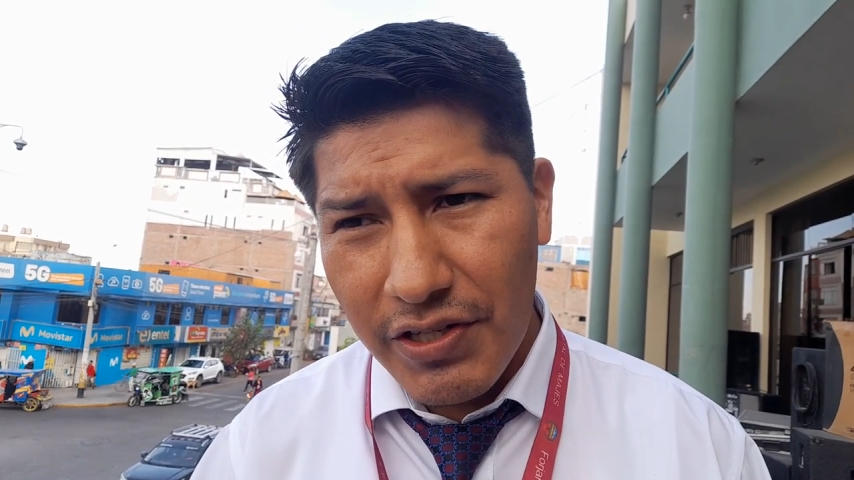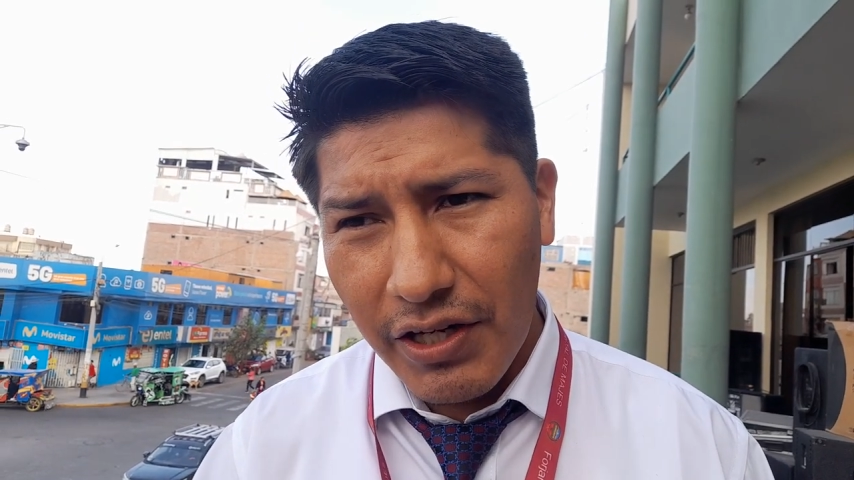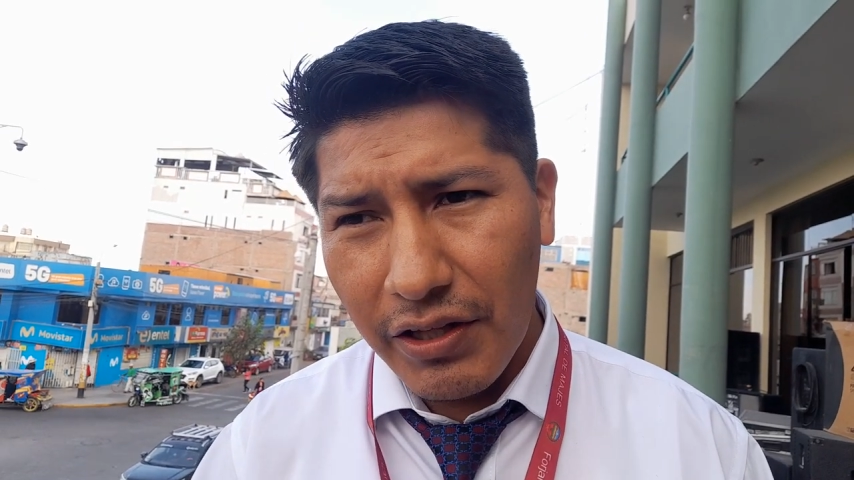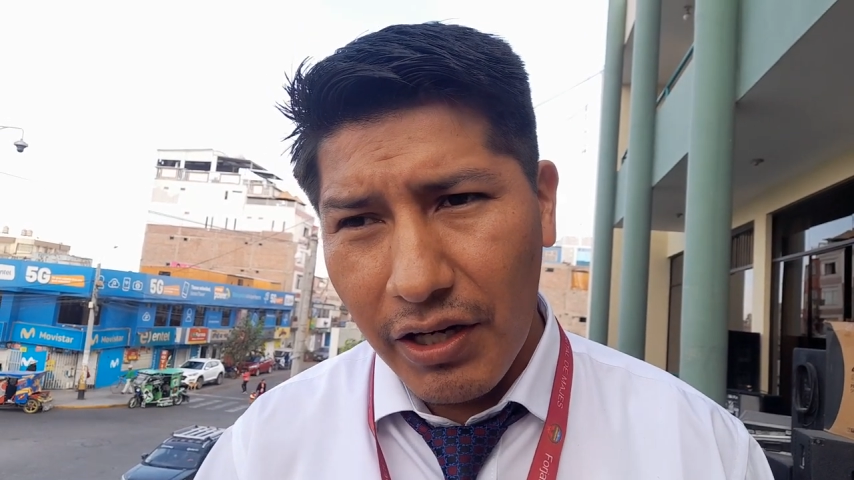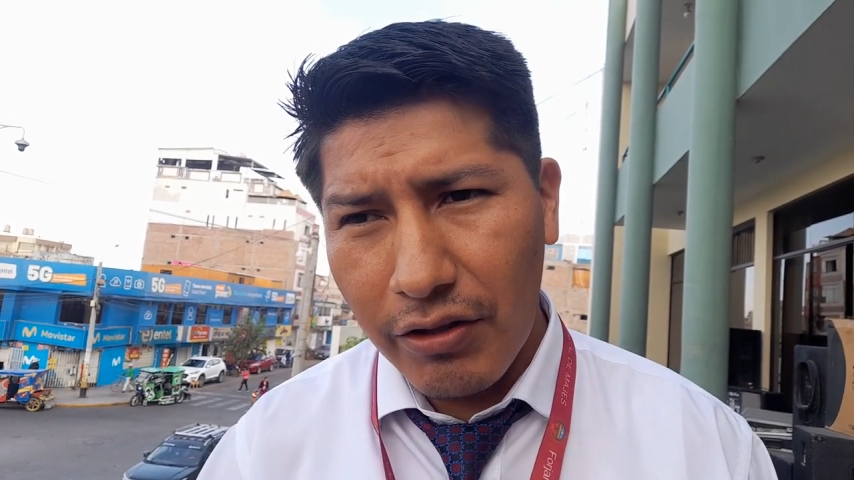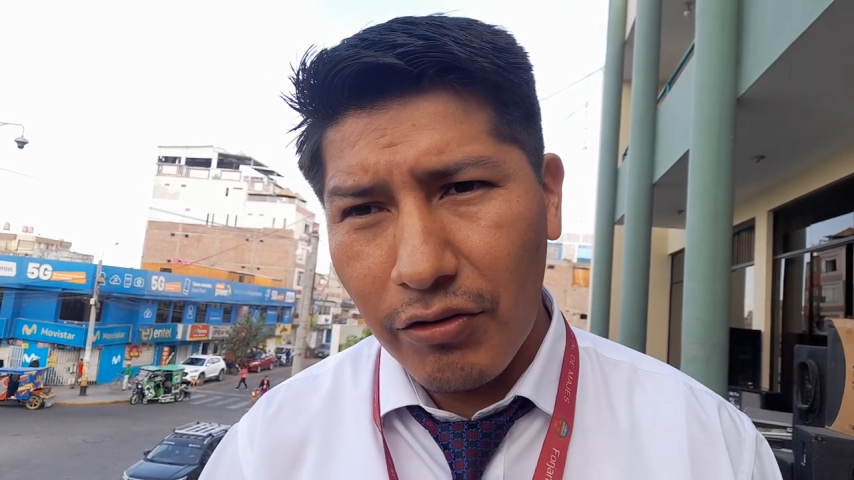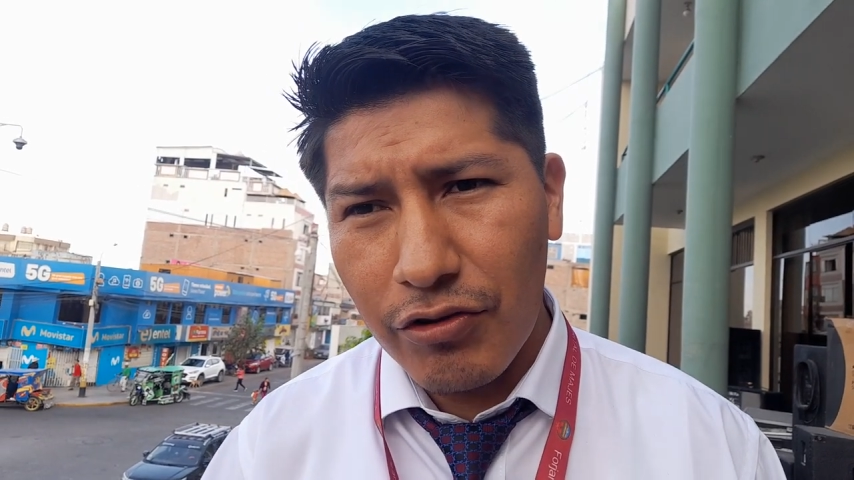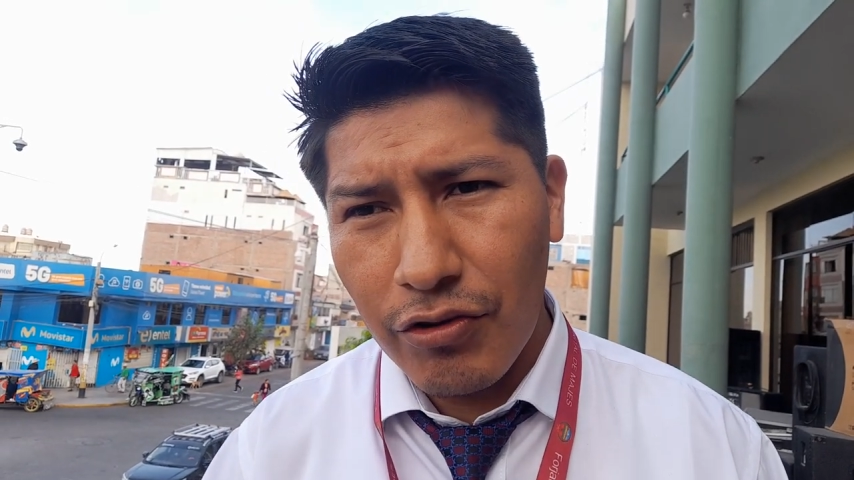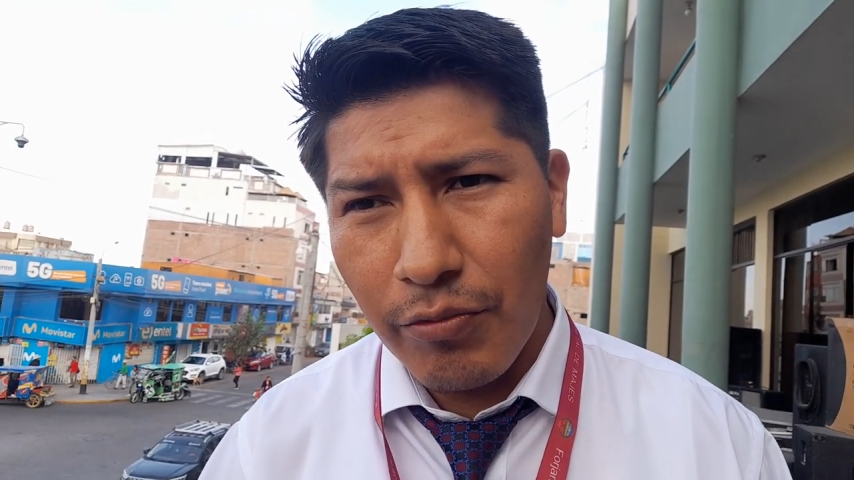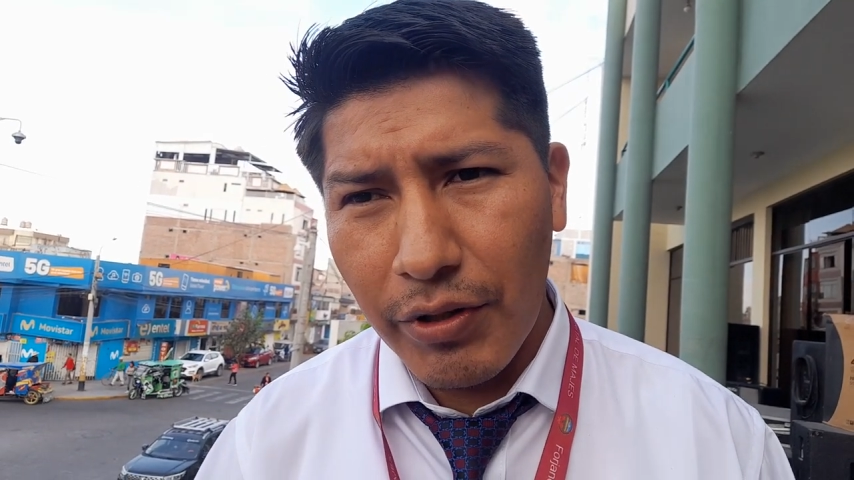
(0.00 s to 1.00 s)
estará entregando a
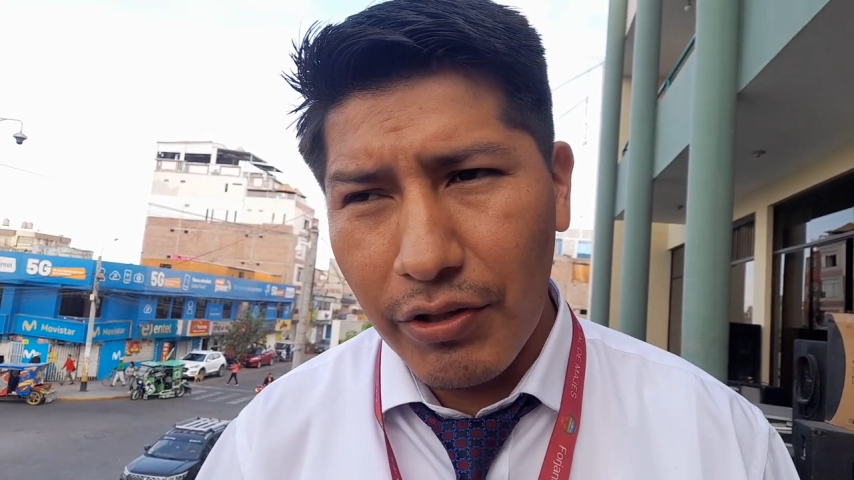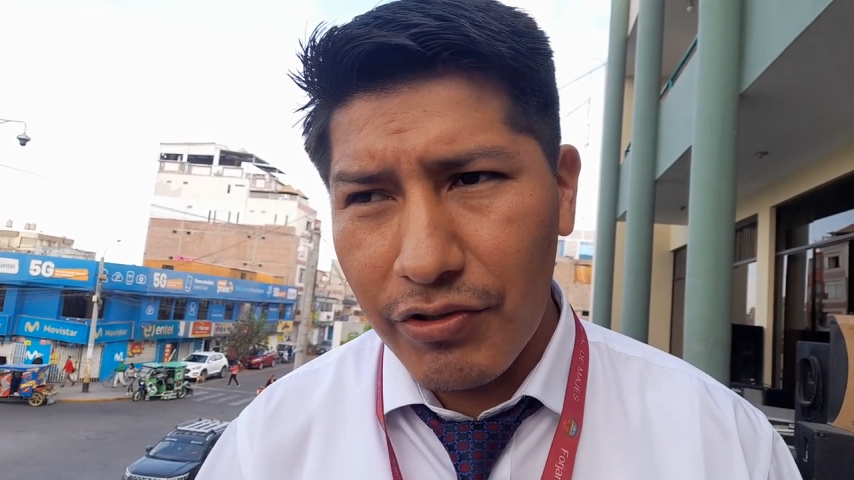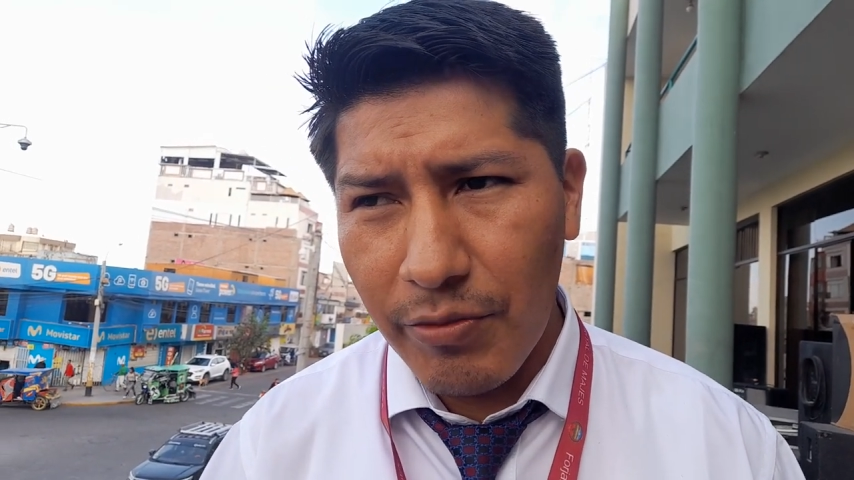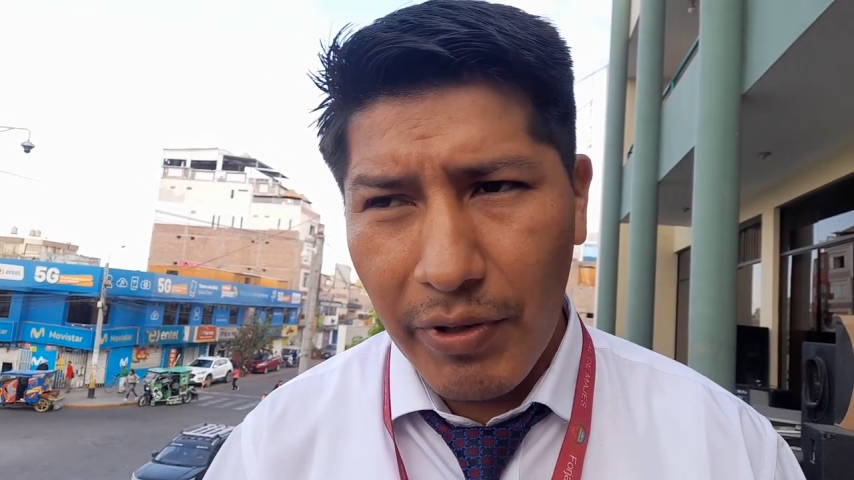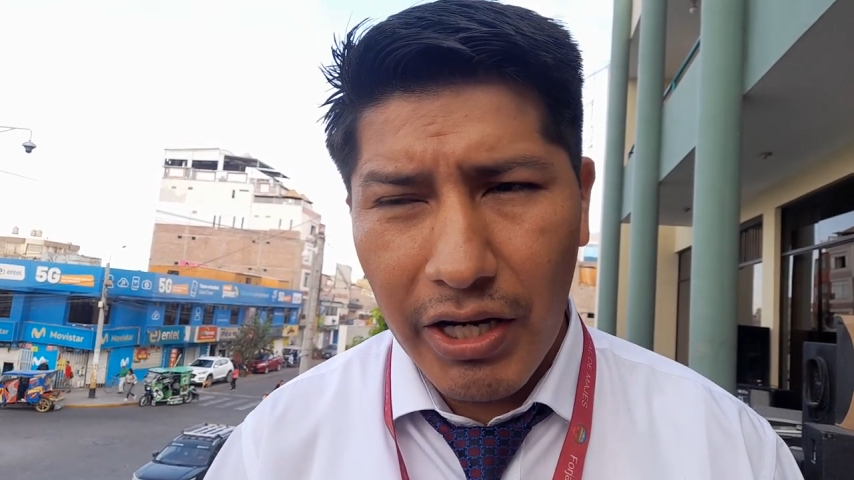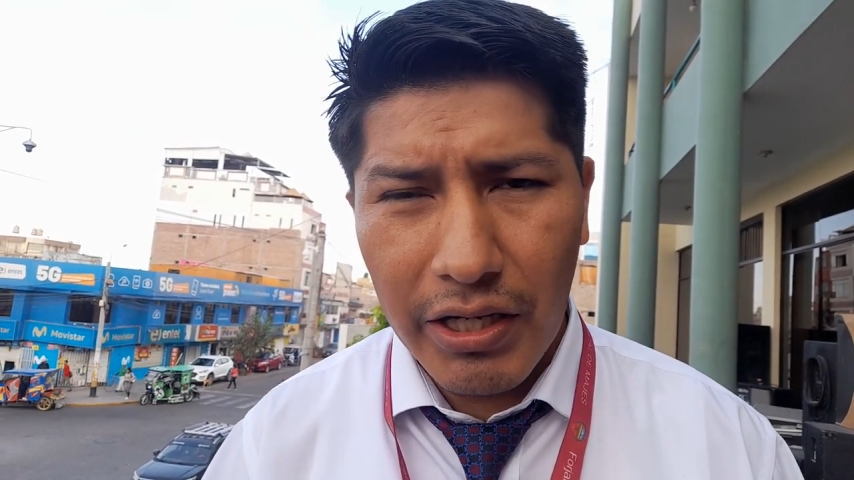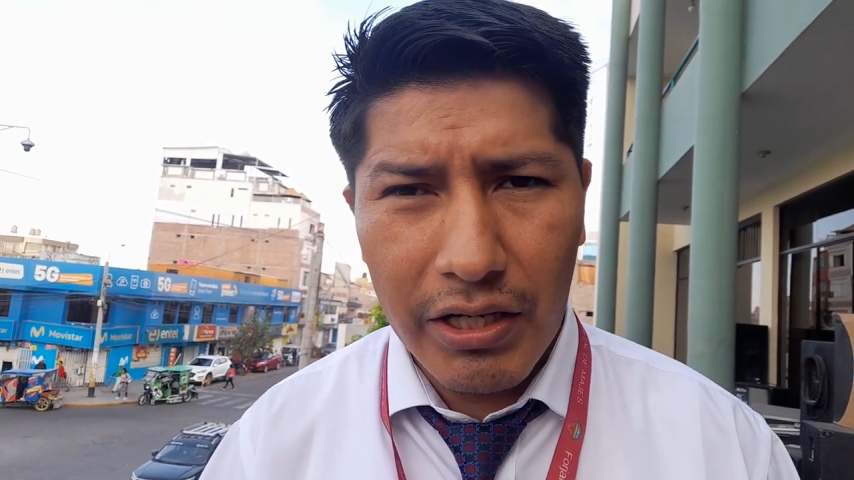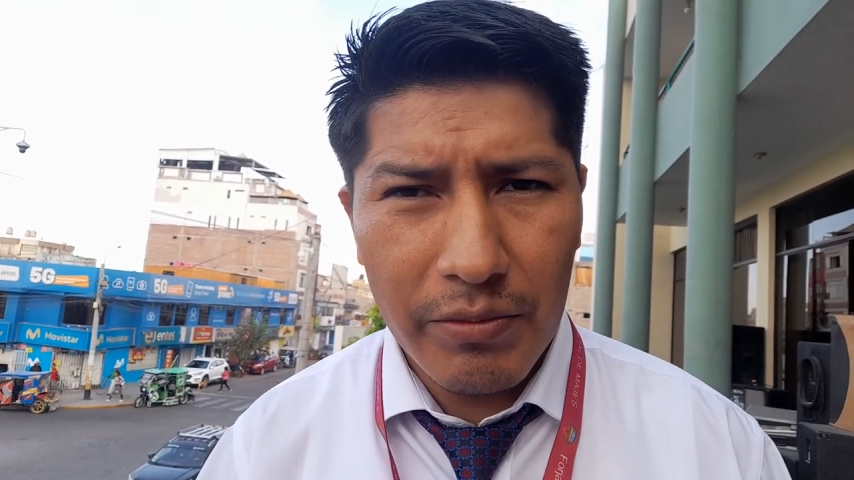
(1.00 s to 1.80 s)
los compañeros de parque,